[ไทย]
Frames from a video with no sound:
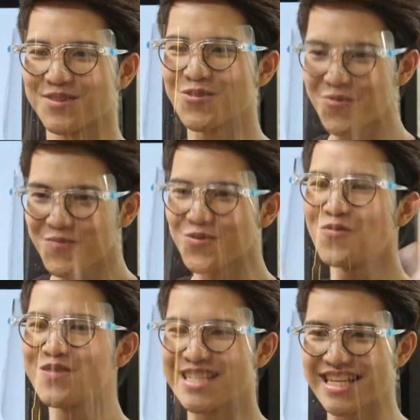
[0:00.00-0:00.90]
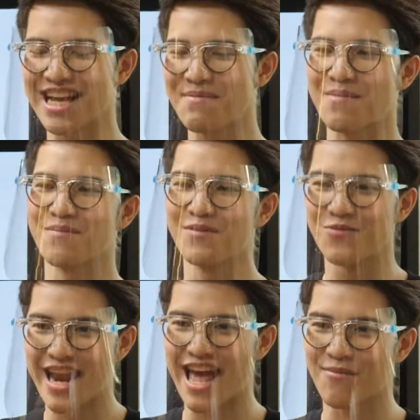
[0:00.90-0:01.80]
ตุ้มตุ้มจริง ๆ ถ้าแบบรุ
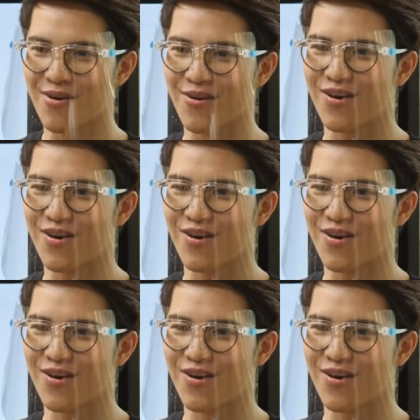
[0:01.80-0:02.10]
นแรงพอ